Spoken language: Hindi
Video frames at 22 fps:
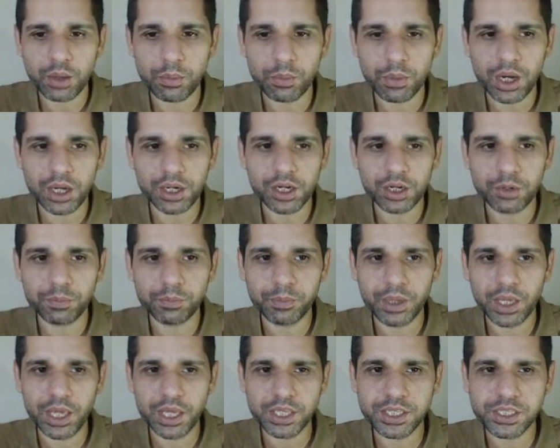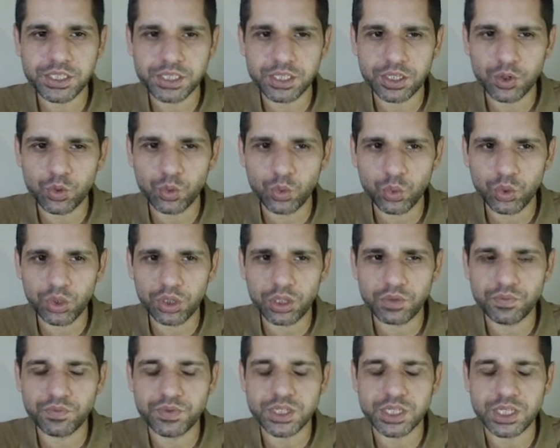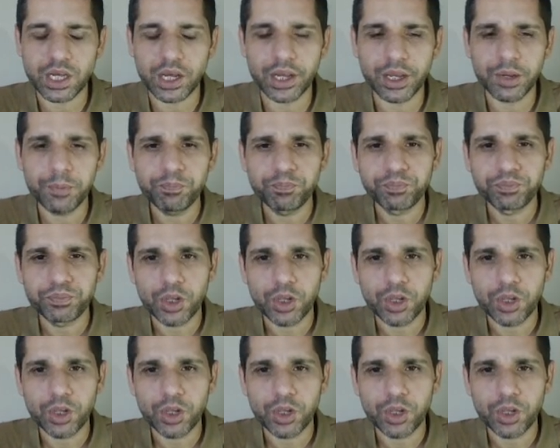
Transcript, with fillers: कि मार्केट में एक सुकून की फिजा है